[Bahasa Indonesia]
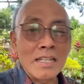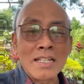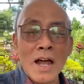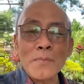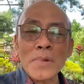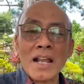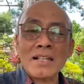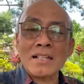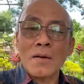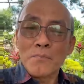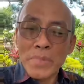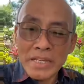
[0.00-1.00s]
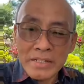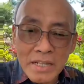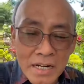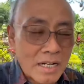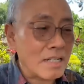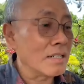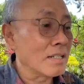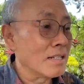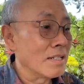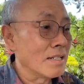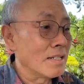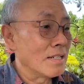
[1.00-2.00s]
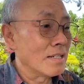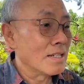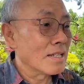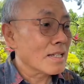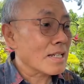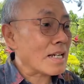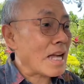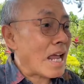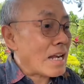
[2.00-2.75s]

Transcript: tidak merasa minder. Karena